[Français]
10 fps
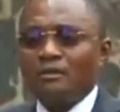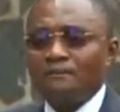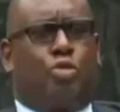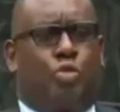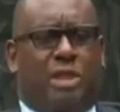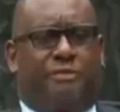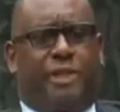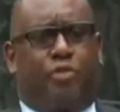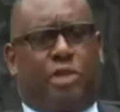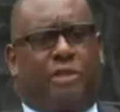Tout à fait,
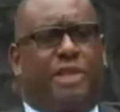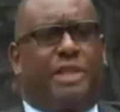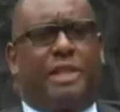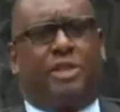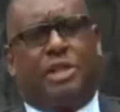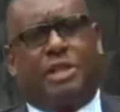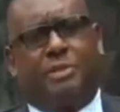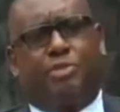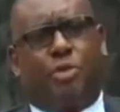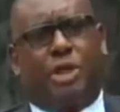tout à fait. C'est un
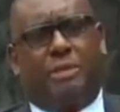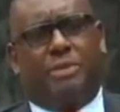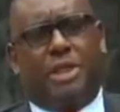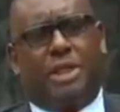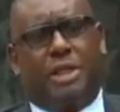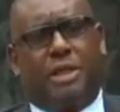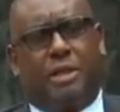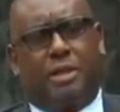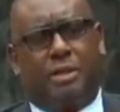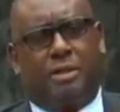programme qui,
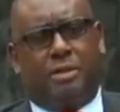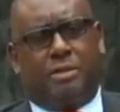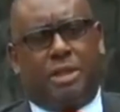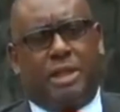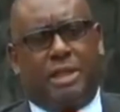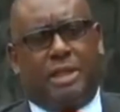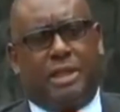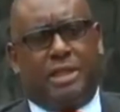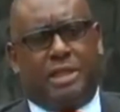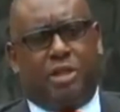euh, qui a été
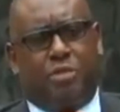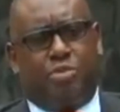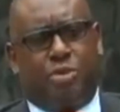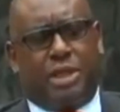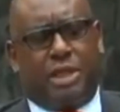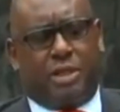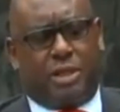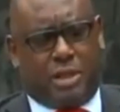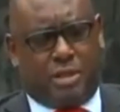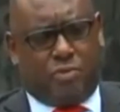initié depuis quelques
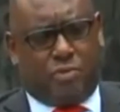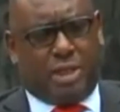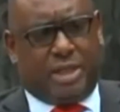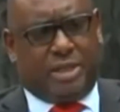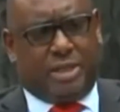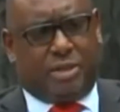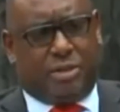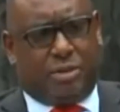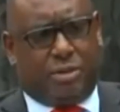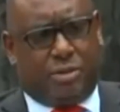temps où on a décidé
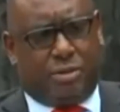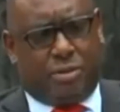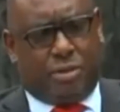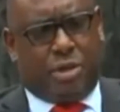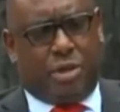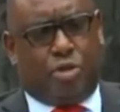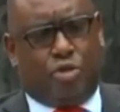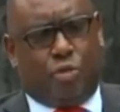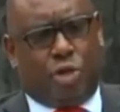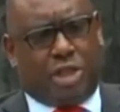que le
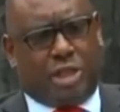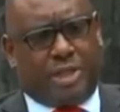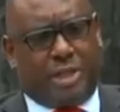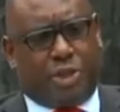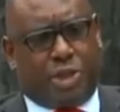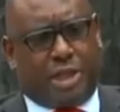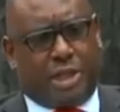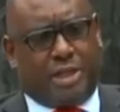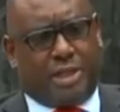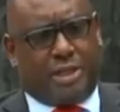mois de septembre chaque
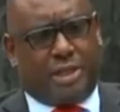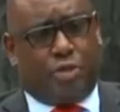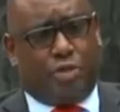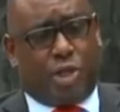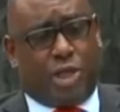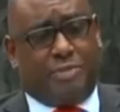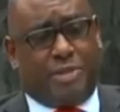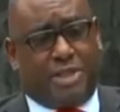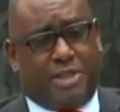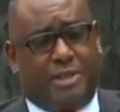année sera le mois de
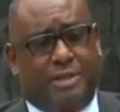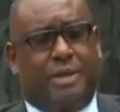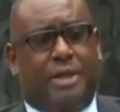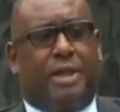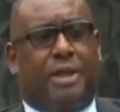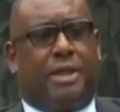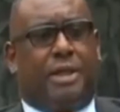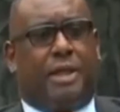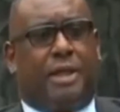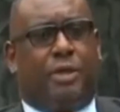l'amnistie.
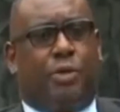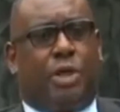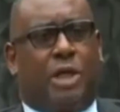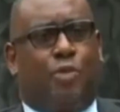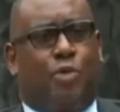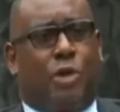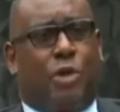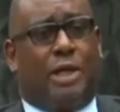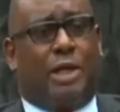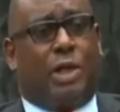Et le Cameroun
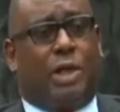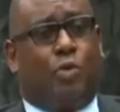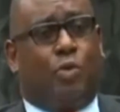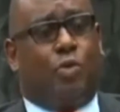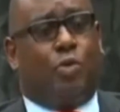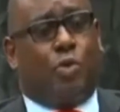aura la lourde